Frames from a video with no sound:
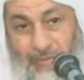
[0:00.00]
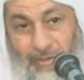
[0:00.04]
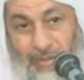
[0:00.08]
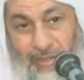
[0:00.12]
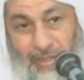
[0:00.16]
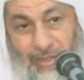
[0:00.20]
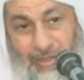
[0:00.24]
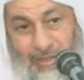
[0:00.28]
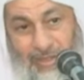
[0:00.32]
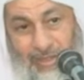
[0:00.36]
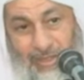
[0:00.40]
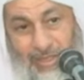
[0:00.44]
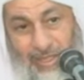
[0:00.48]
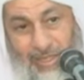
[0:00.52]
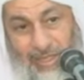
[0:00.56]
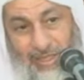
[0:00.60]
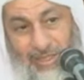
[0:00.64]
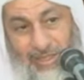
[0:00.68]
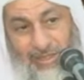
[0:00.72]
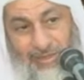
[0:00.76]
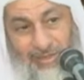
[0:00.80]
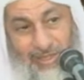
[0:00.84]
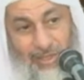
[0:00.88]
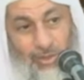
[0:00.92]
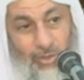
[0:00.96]
فالذين
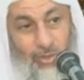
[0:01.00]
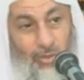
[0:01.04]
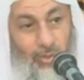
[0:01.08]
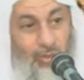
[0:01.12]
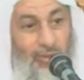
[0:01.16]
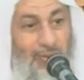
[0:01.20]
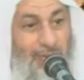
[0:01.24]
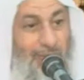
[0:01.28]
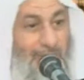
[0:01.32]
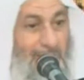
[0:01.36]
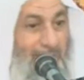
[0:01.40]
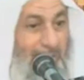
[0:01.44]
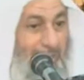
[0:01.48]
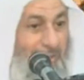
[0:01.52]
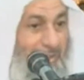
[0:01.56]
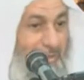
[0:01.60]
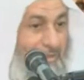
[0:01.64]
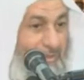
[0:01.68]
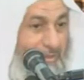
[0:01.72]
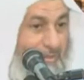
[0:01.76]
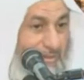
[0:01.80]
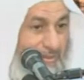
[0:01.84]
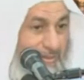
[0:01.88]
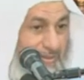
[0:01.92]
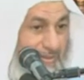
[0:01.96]
حاصروا
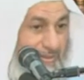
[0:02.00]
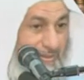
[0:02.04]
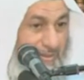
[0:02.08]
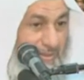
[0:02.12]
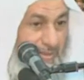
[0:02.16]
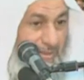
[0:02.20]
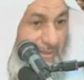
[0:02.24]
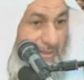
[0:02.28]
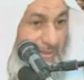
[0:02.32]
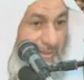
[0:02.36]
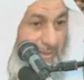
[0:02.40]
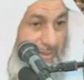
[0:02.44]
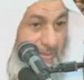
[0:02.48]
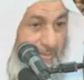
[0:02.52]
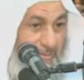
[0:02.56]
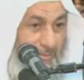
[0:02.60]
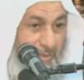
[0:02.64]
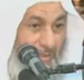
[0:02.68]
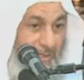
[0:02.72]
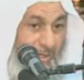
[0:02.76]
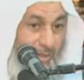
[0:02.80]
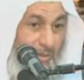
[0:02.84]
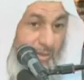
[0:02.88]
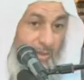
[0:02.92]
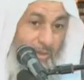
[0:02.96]
عثمان
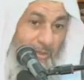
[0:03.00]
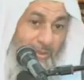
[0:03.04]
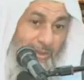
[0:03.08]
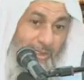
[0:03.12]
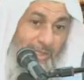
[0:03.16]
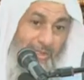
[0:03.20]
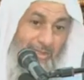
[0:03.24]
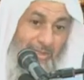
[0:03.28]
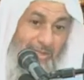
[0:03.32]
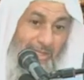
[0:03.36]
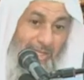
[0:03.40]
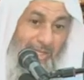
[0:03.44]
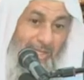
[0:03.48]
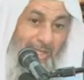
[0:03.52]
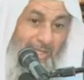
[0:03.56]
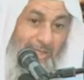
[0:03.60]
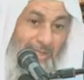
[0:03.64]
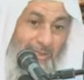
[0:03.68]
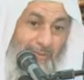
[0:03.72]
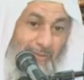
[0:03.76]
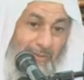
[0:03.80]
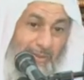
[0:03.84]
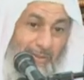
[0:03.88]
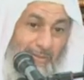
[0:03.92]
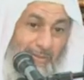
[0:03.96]
منعوه من
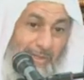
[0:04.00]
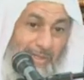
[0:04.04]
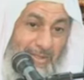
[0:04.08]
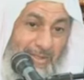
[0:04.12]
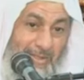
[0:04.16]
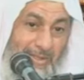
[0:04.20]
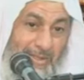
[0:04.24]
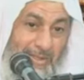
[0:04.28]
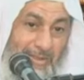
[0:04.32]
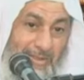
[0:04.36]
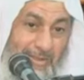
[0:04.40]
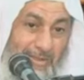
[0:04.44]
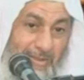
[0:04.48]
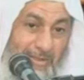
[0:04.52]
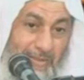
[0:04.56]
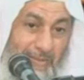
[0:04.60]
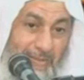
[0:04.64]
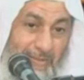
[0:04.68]
الصلاة في المسجد